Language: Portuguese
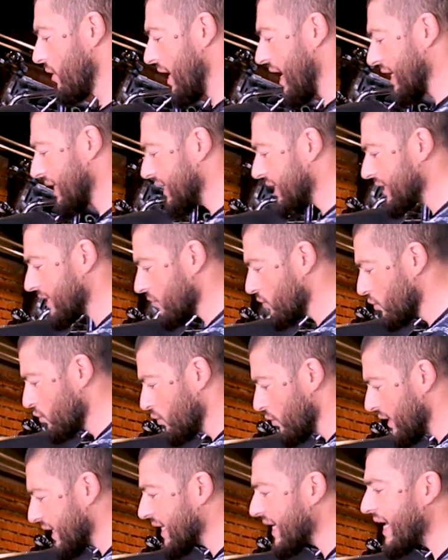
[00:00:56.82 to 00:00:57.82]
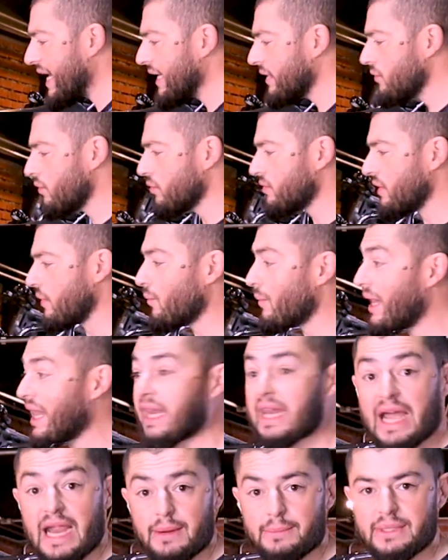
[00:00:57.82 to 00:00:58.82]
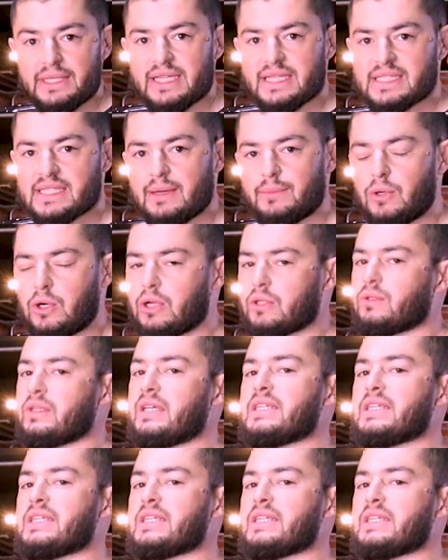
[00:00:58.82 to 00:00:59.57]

Aqui está tudo ligado, eu tenho um alarme nessa moto.